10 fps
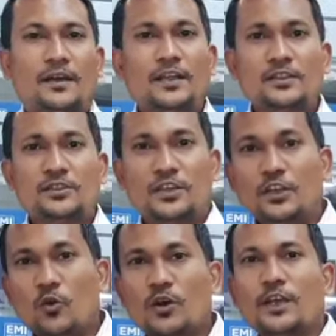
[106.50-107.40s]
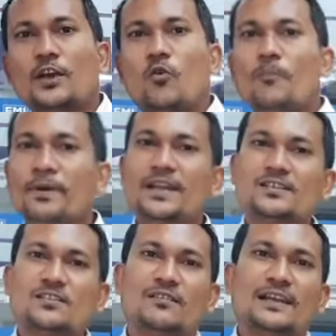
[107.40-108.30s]
इन तीनों की
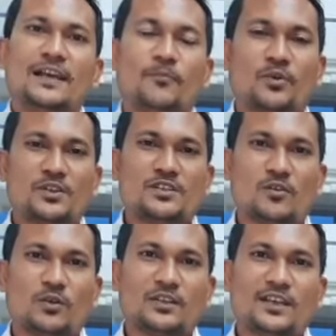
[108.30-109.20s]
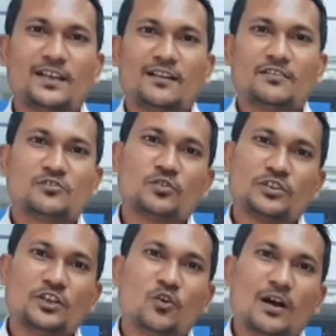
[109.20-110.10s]
कॉम्बिनेशन वाली एक पोजीशन होती है जो
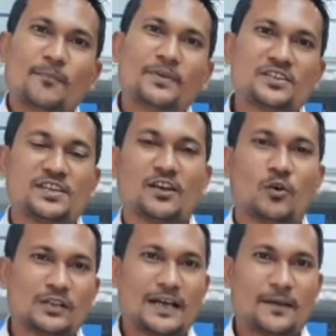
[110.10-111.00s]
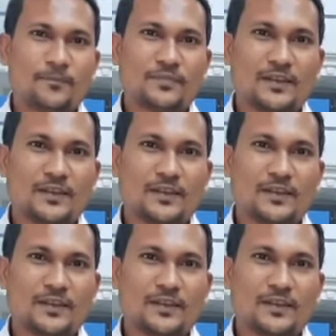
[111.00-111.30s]
तीनों का मिक्सिंग होता है